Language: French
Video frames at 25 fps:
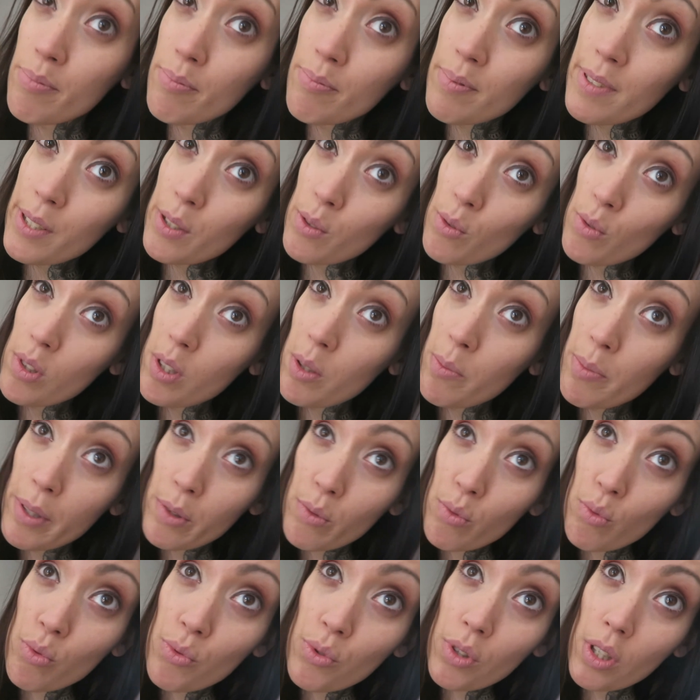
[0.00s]
parce que c'est pas
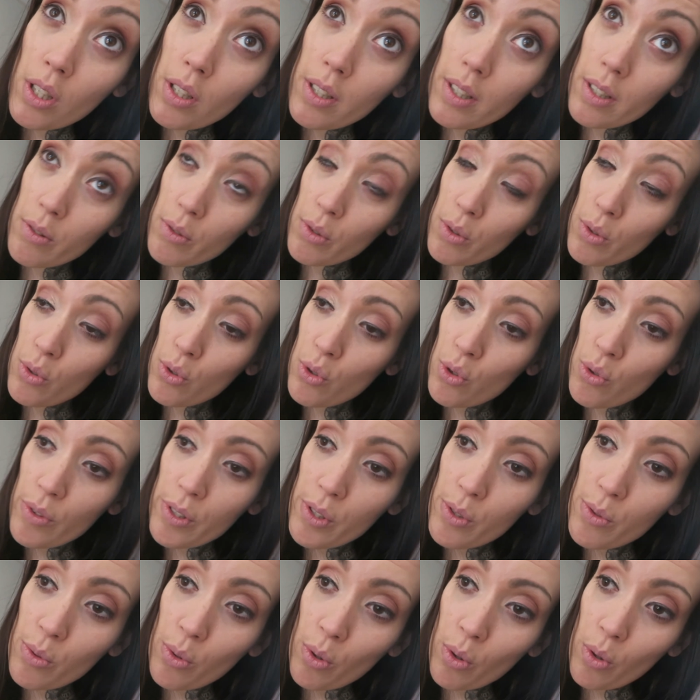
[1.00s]
tout le temps hein, que je
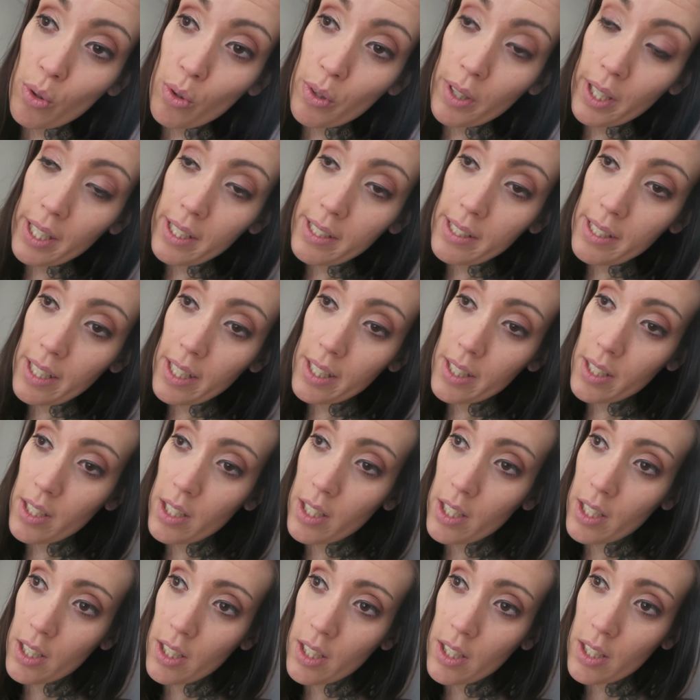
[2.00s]
vais sur euh, Créteil
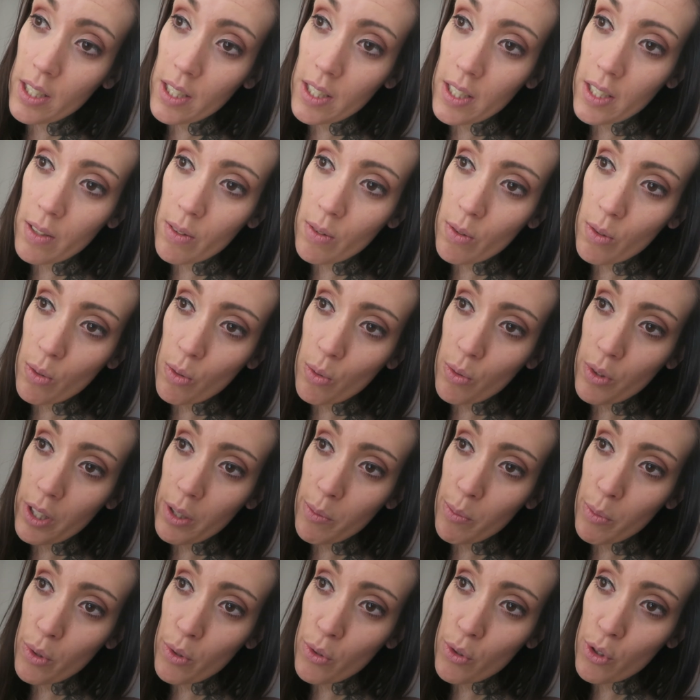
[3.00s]
et
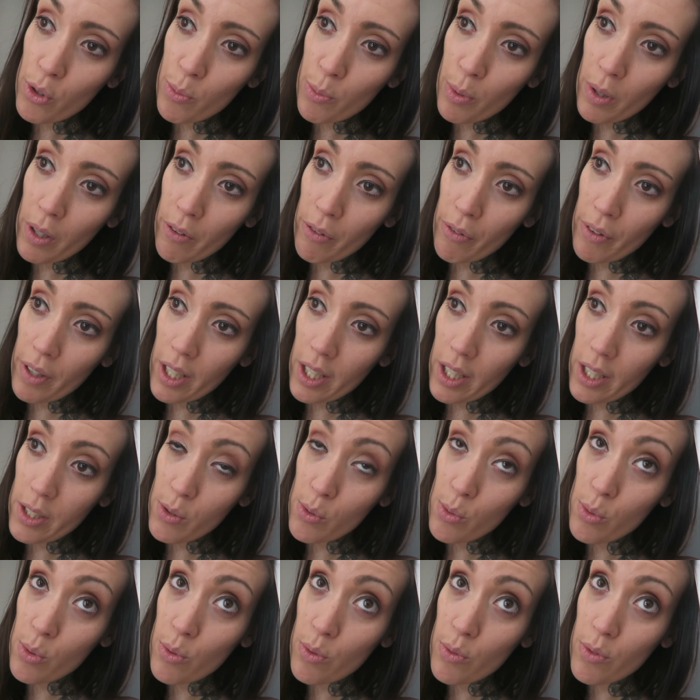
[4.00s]
honnêtement je préfère
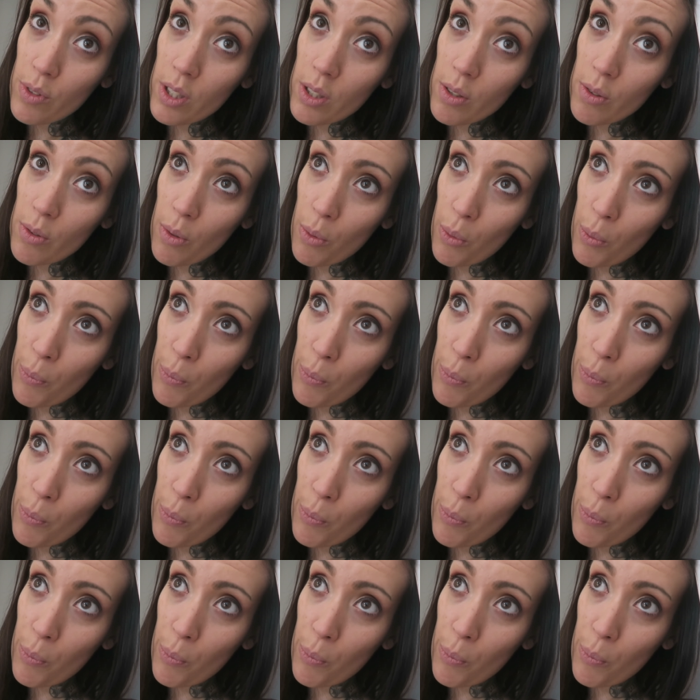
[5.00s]
être suivie